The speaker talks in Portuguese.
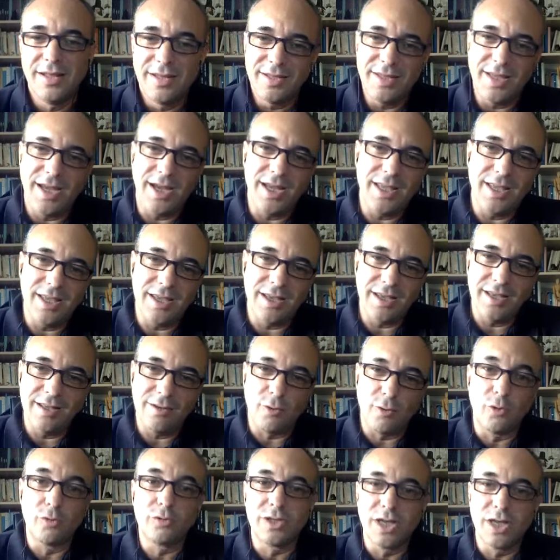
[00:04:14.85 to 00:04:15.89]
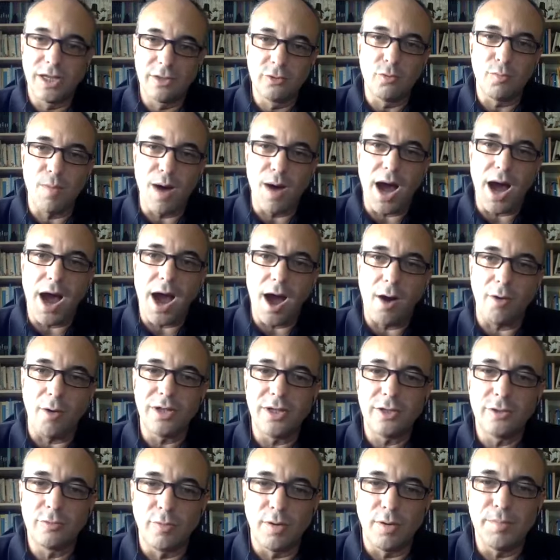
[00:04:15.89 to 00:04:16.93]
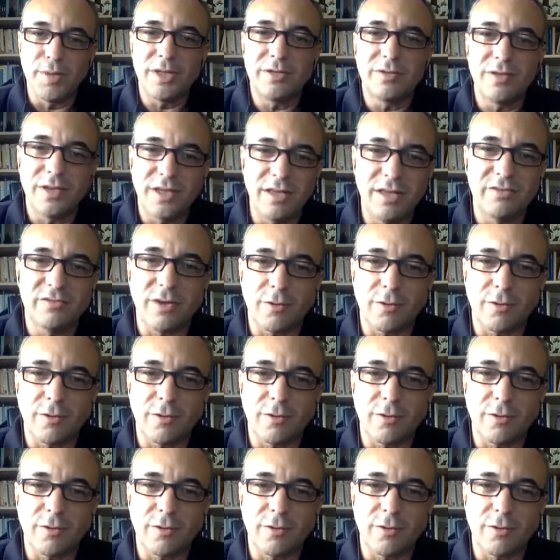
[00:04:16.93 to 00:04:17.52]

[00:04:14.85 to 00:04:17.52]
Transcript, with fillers: e aí, ou dando uma aula, e no momento em que isso